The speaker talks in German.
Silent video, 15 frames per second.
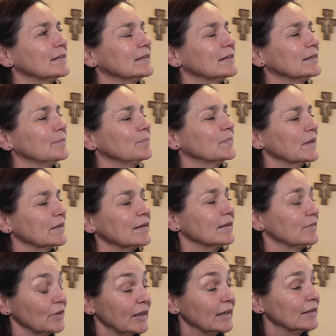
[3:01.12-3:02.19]
äh,
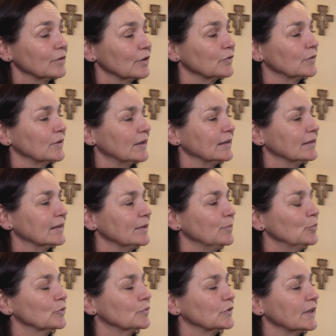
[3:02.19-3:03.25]
also eigentlich aus äh, der
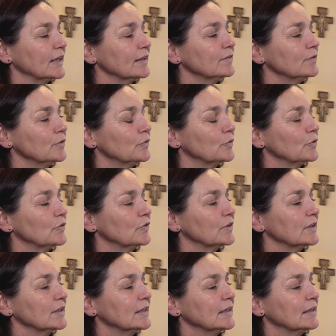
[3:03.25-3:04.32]
Input von der
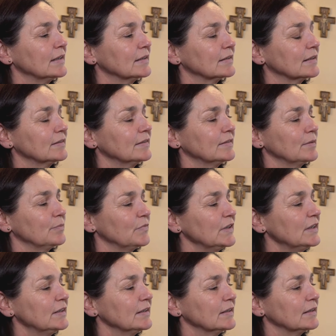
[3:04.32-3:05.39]
Erzdiözese, dass es eben
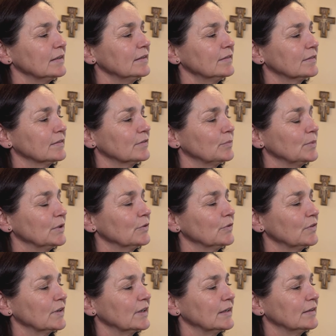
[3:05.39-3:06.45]
wichtig ist, dass wir
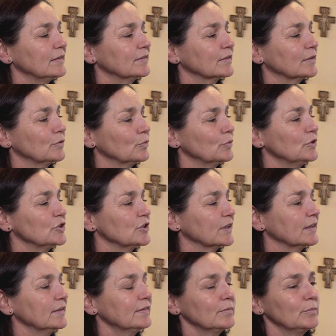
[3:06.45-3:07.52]
uns als katholische
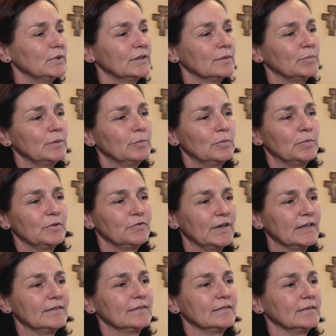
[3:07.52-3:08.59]
Christen mit der Bibel
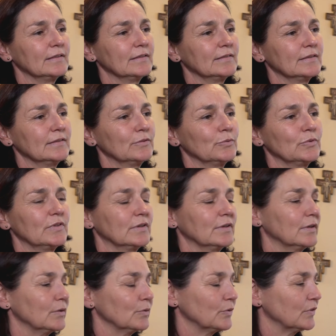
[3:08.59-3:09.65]
befassen, dass das
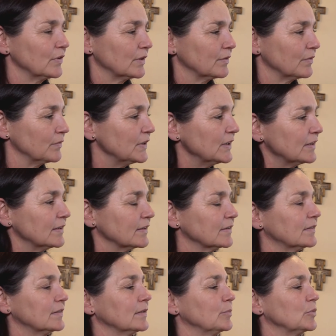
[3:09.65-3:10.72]
unser, unser
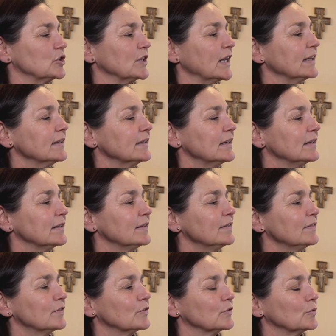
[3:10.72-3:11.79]
wichtigster Bestandteil
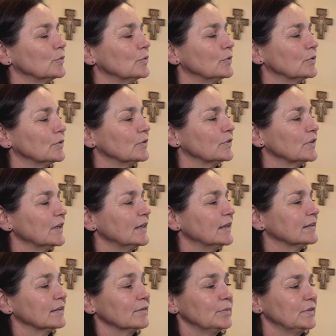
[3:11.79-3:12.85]
ist und
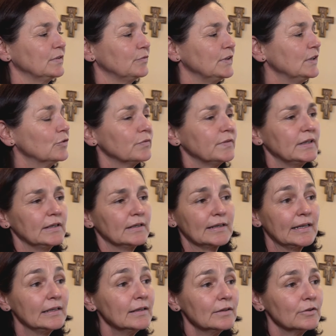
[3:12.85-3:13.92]
dass wir sie viel zu wenig
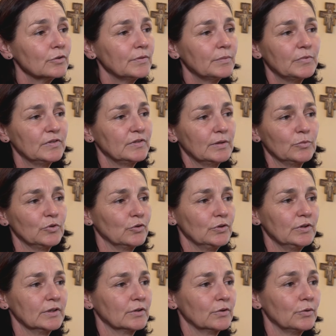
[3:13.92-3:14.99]
kennen, auch wenn wir sie am
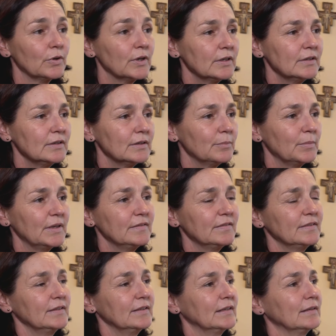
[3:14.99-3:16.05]
Sonntag hören in der
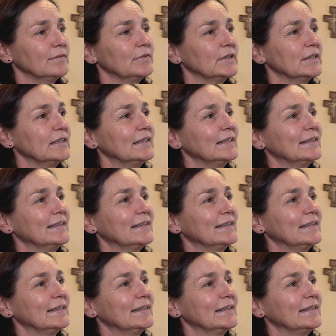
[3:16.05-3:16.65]
Messe, aber